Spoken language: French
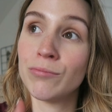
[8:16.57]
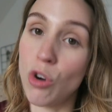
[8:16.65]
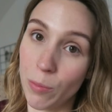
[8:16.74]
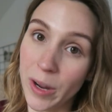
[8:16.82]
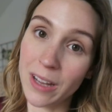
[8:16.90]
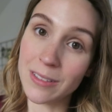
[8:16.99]

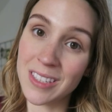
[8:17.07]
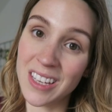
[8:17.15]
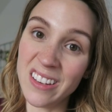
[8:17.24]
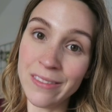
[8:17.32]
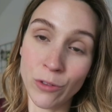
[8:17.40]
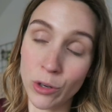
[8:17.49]

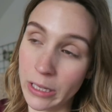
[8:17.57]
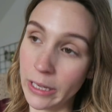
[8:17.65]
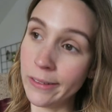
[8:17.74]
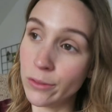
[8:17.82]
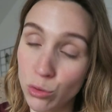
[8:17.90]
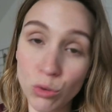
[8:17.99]
compréhensif,
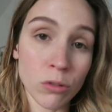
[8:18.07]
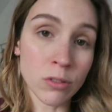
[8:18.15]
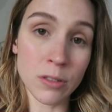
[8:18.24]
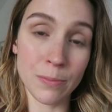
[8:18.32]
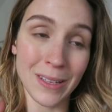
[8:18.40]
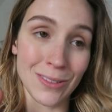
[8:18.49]
compréhensive, ok,
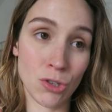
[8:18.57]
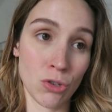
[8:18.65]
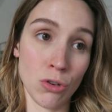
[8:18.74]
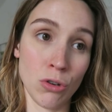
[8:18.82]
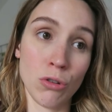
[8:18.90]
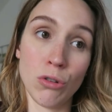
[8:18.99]
douce parce
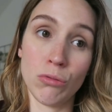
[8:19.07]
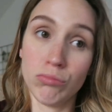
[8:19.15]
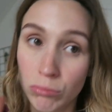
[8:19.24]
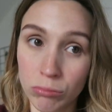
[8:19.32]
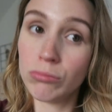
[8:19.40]
que